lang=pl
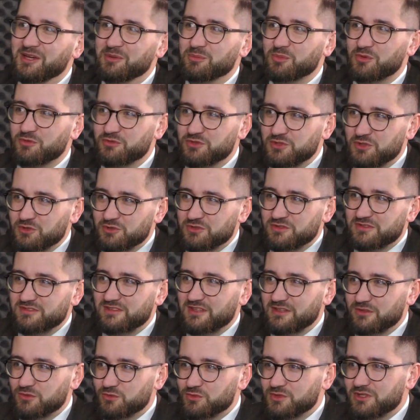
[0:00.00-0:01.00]
bo wciąż
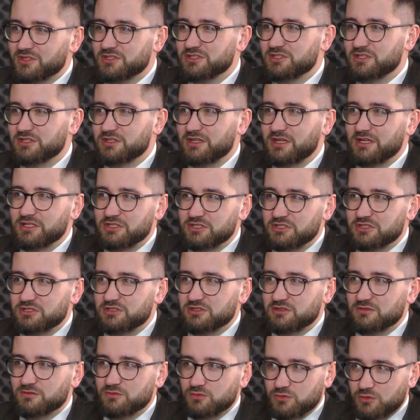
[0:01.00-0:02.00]
znajduje się na
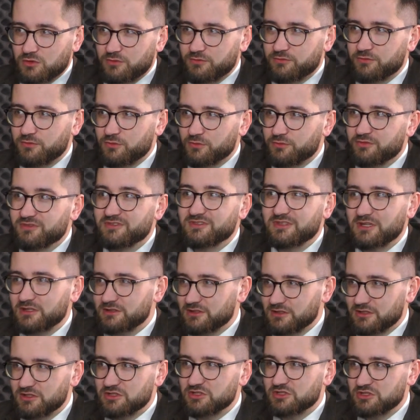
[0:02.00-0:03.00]
liście surowców
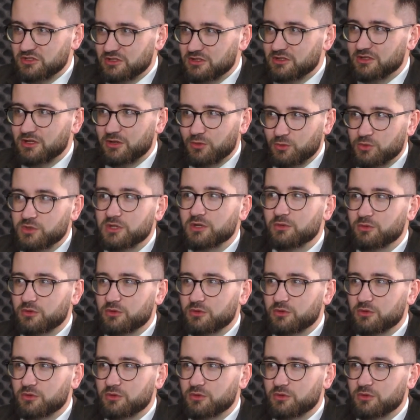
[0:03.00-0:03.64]
strategicznych dla Unii